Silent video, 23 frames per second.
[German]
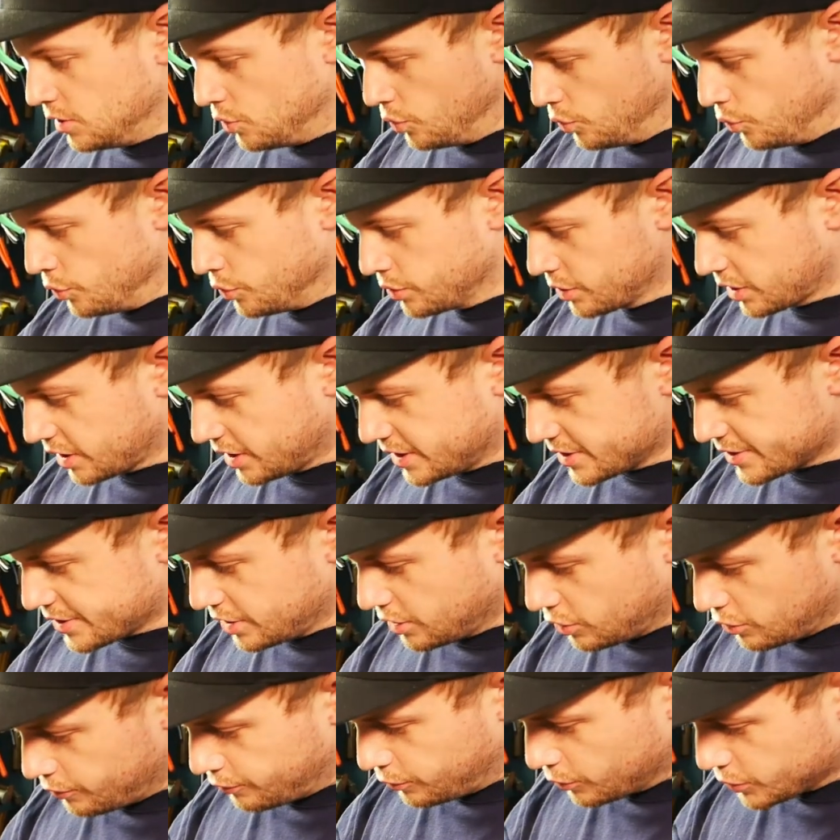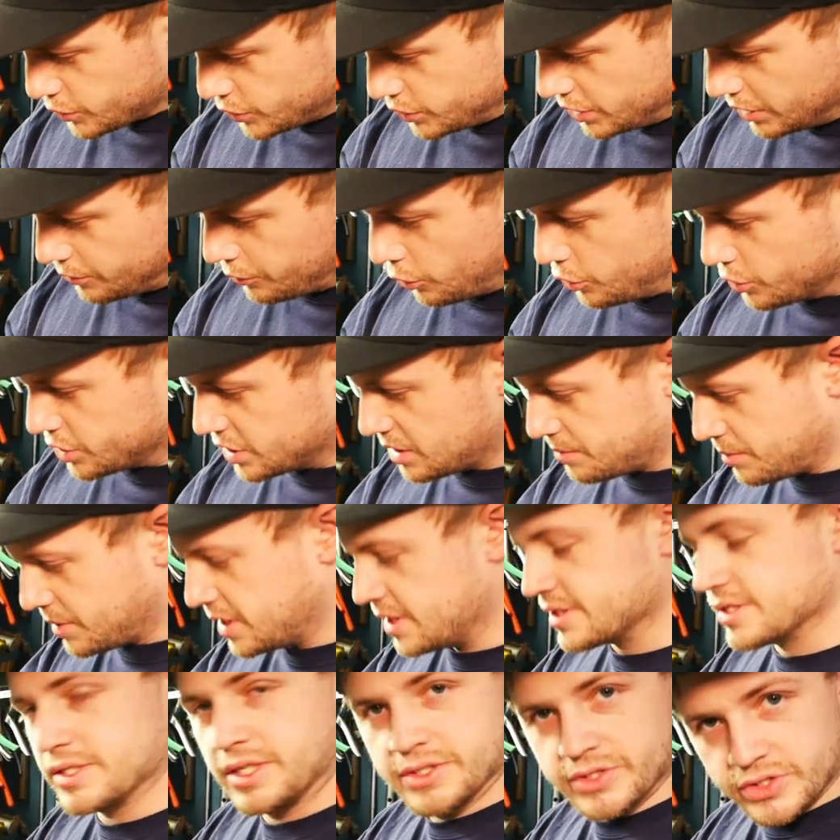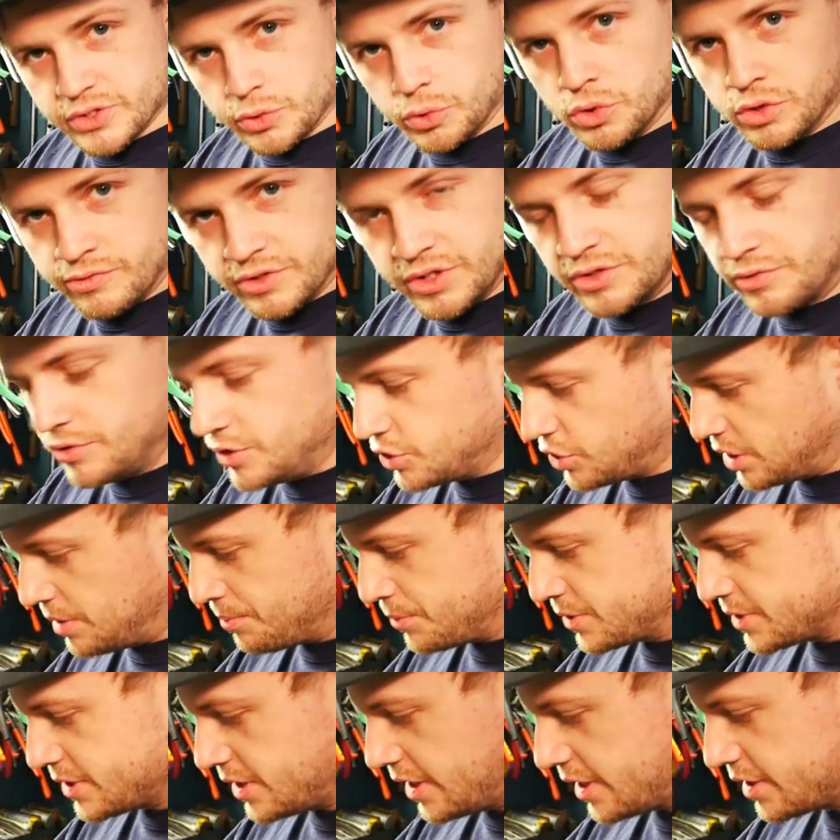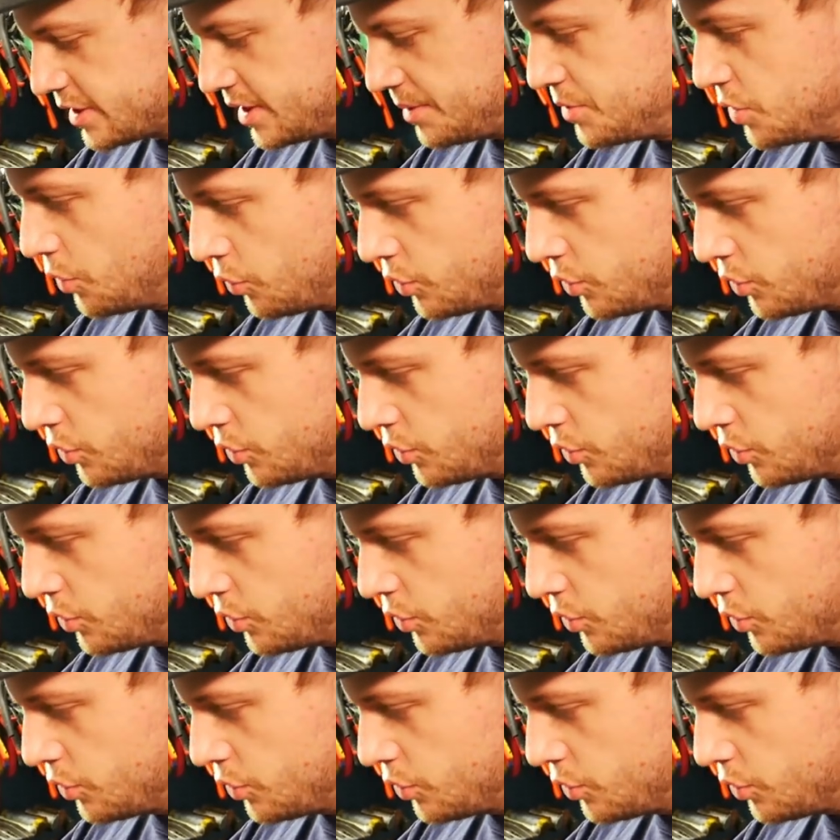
Ölkreislauf funktioniert folgendermaßen. Also das Öl wird, wie ich eben gezeigt habe, hier